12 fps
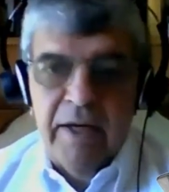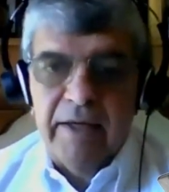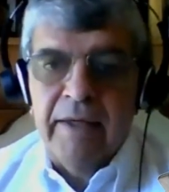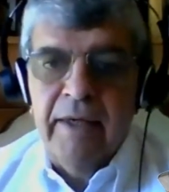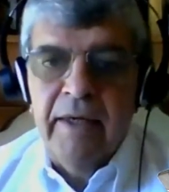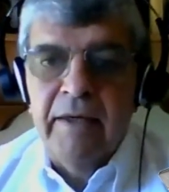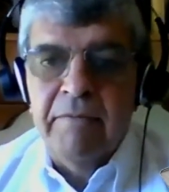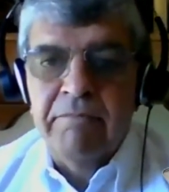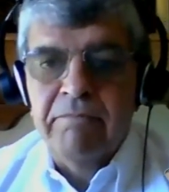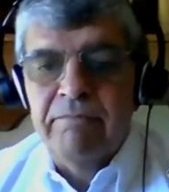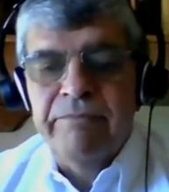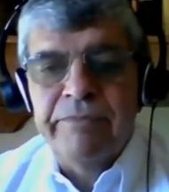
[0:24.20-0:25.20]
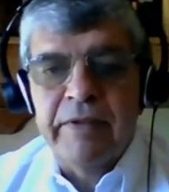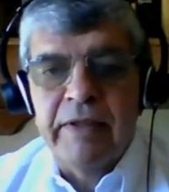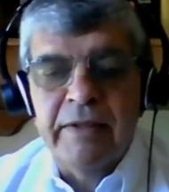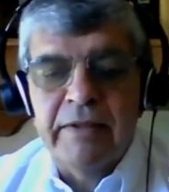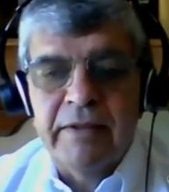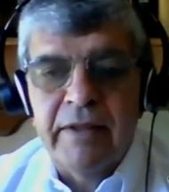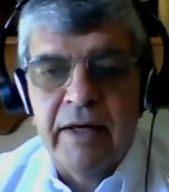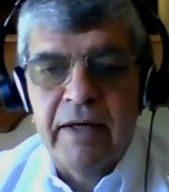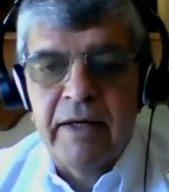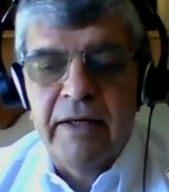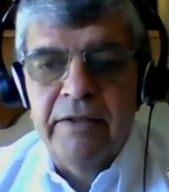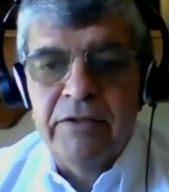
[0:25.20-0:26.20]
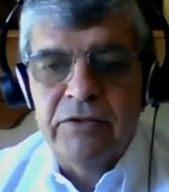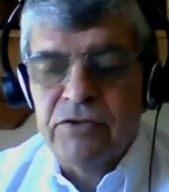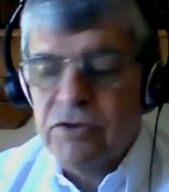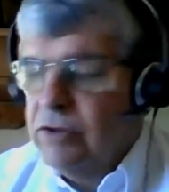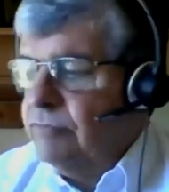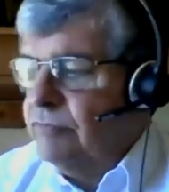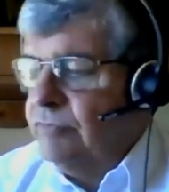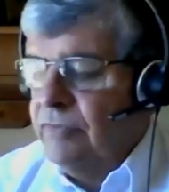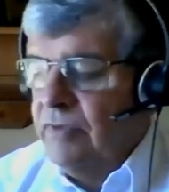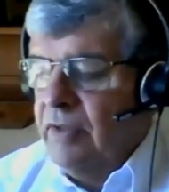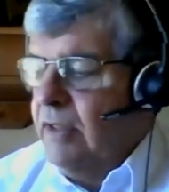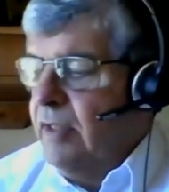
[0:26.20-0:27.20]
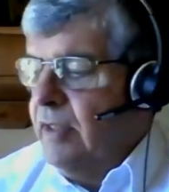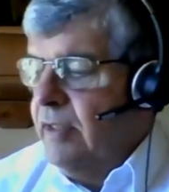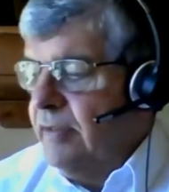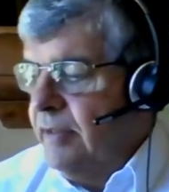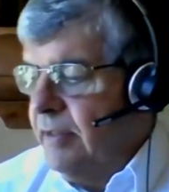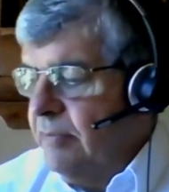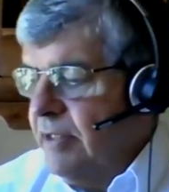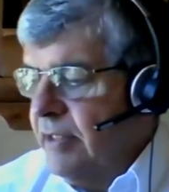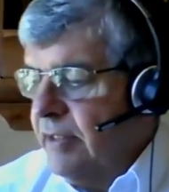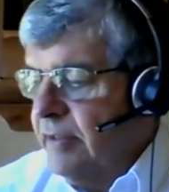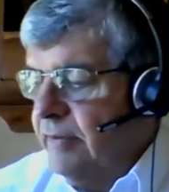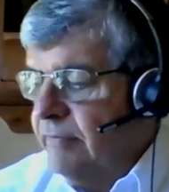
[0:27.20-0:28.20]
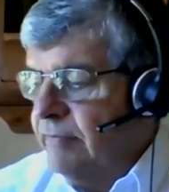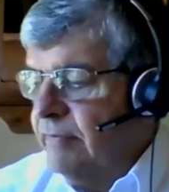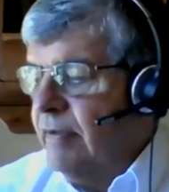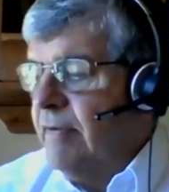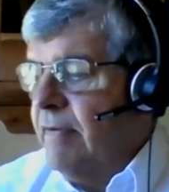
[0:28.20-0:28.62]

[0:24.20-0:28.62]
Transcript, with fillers: aquí en esta edición de viernes